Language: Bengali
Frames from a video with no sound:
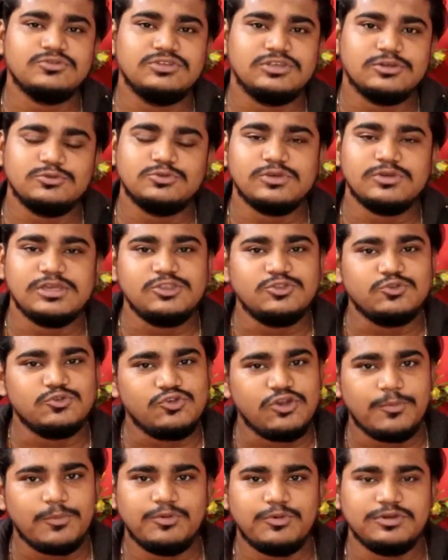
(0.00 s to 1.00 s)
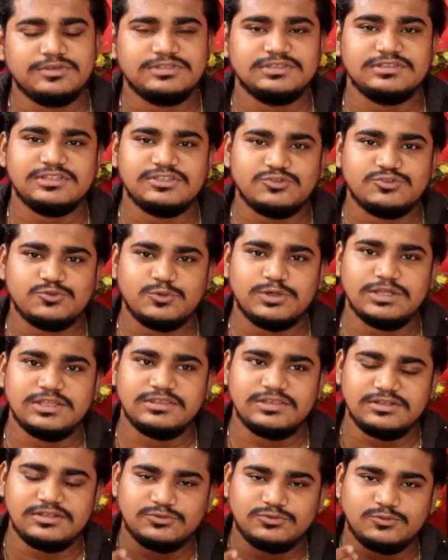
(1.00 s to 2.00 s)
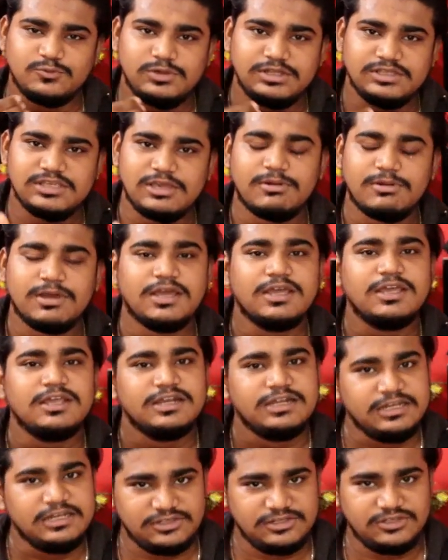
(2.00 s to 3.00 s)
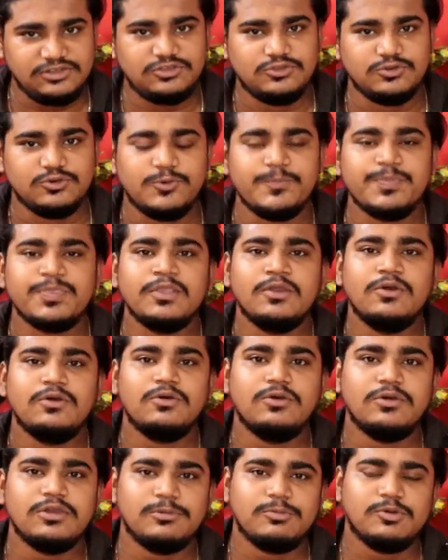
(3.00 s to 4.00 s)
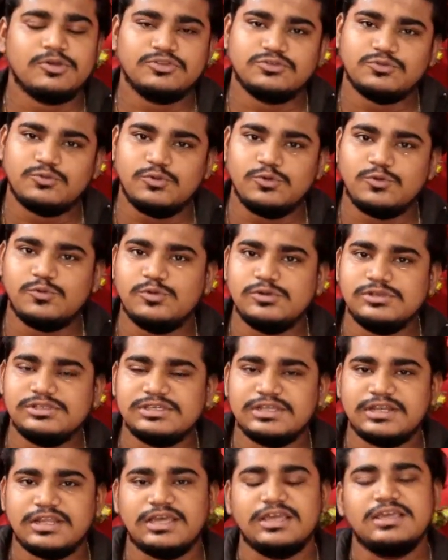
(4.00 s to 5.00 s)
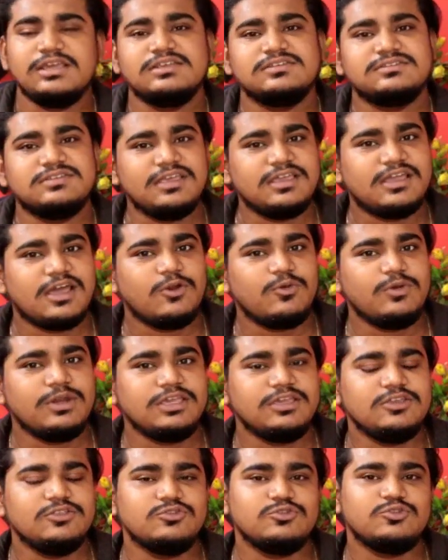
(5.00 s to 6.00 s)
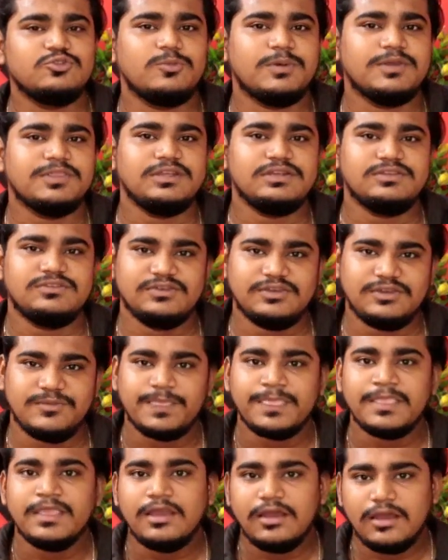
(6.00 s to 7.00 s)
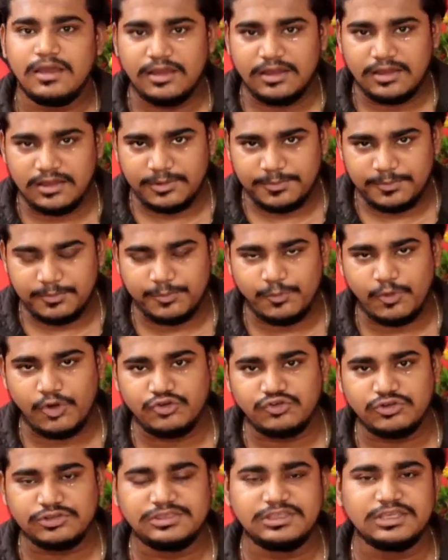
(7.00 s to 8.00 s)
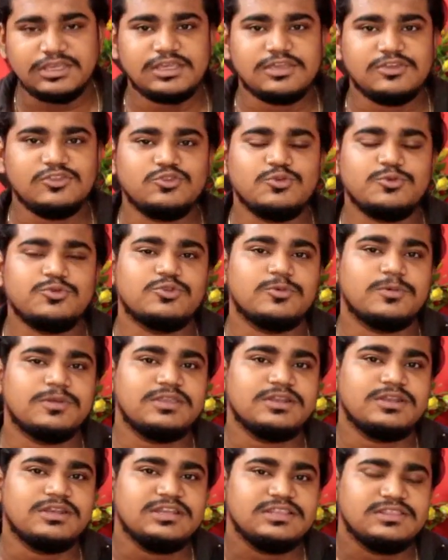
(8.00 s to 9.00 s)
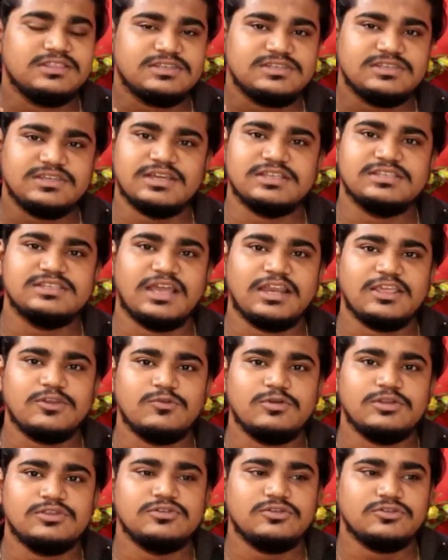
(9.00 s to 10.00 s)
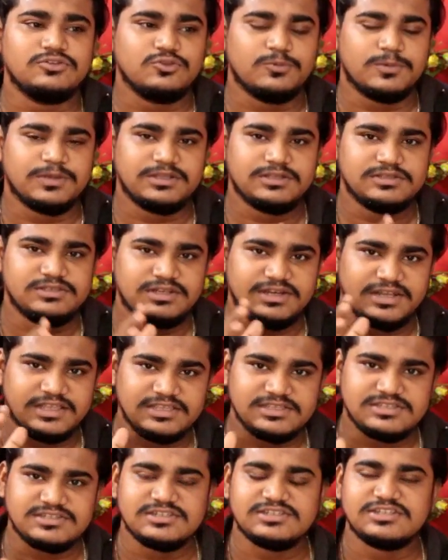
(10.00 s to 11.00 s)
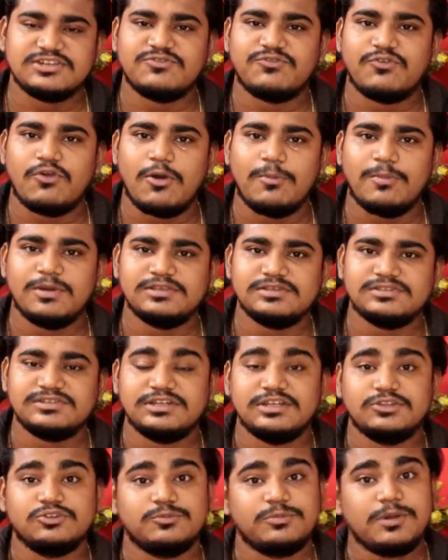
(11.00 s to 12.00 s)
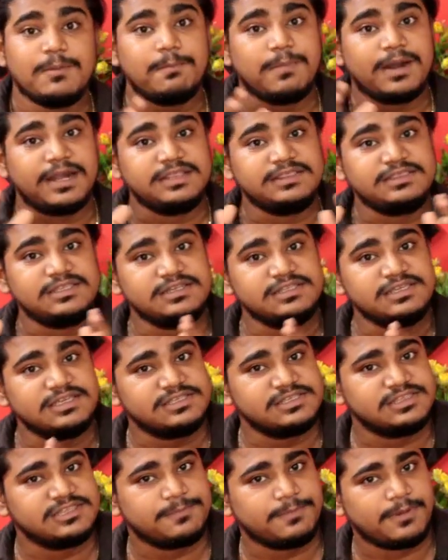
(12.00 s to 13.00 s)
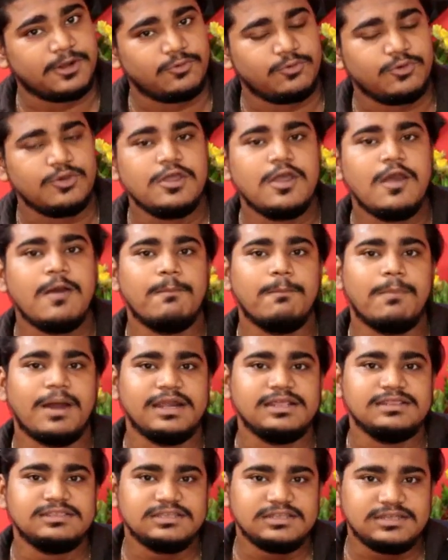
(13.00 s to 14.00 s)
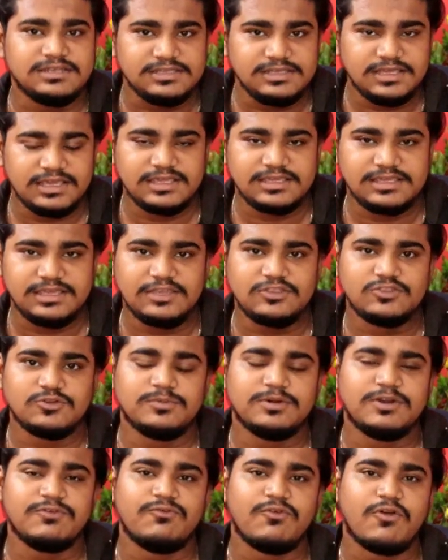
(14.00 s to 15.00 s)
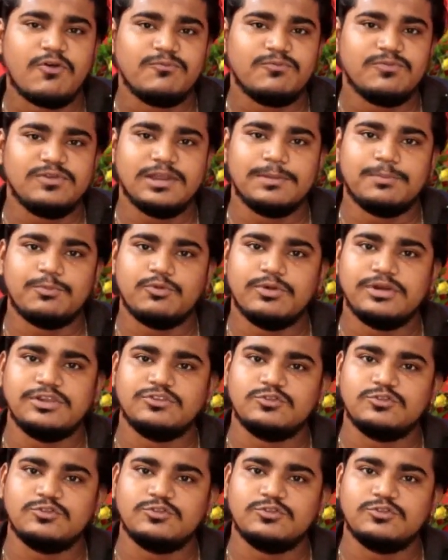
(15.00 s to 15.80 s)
যেহেতু এই দুর্লভ পরিস্থিতিতে স্টুডেন্টদের স্কুলে যাওয়া নিষিদ্ধ ও এবং স্কুল খুলছে না সেই কারণে কিন্তু তোমাদের যে পর্ষদ থেকে কিন্তু তোমাদের নির্দেশিকা জারি করেছিল তোমাদের যে রেজিস্ট্রেশন ফর্ম আছে সেটা তোমরা বাড়িতে নিয়ে যেতে পারো বাড়িতে নিয়ে গিয়ে তোমরা ফর্ম ফিল আপ করে